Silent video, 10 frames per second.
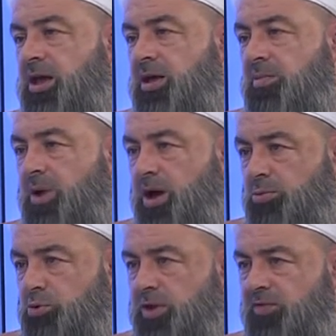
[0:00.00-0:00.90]

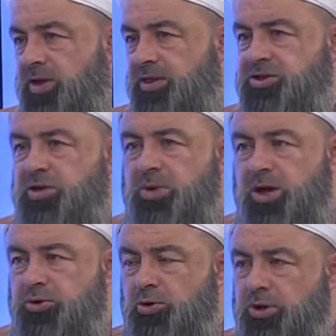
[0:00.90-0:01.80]
Mahmut Efendi
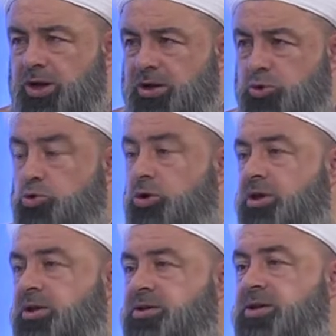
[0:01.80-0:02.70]
cemaati olarak şunu
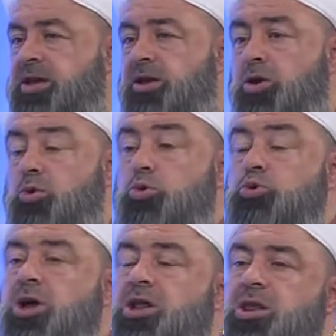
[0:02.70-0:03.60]
alırız. Ne?
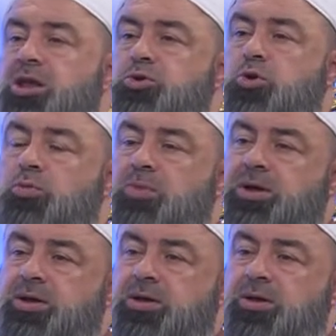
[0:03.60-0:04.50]
Kucaklayıcı olmak.
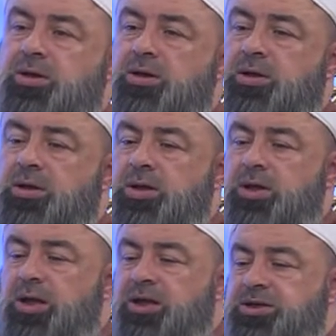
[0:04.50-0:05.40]

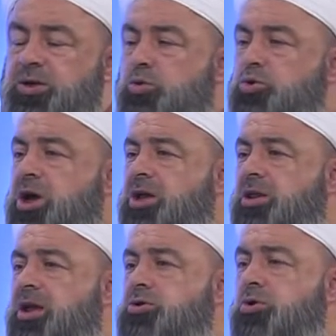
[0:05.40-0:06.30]
Şimdi
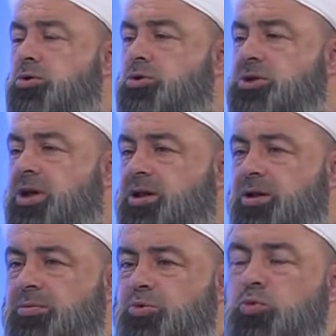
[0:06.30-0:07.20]
kucaklayıcı olursa
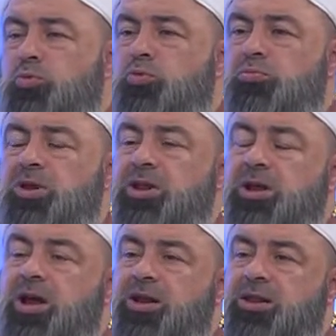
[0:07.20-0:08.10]
bütün müminli
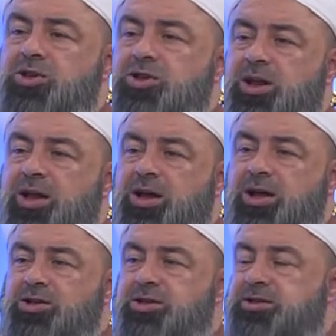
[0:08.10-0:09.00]
kardeşlerine
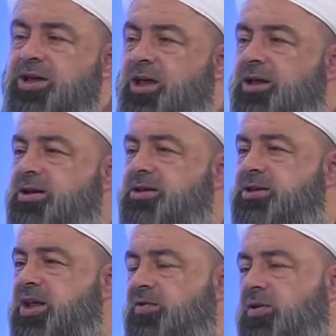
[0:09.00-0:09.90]
karşı saygın,
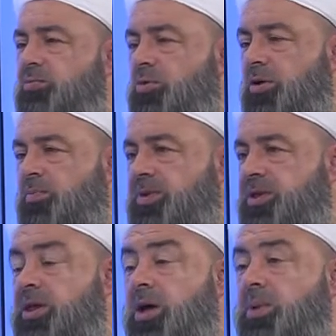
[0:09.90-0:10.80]
sevgin, muhabbeti ne
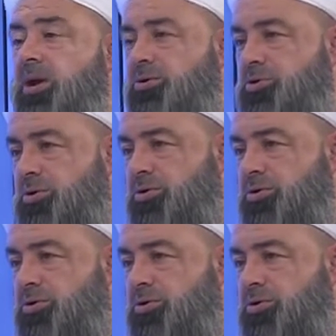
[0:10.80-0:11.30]
yapar? Güzel olur.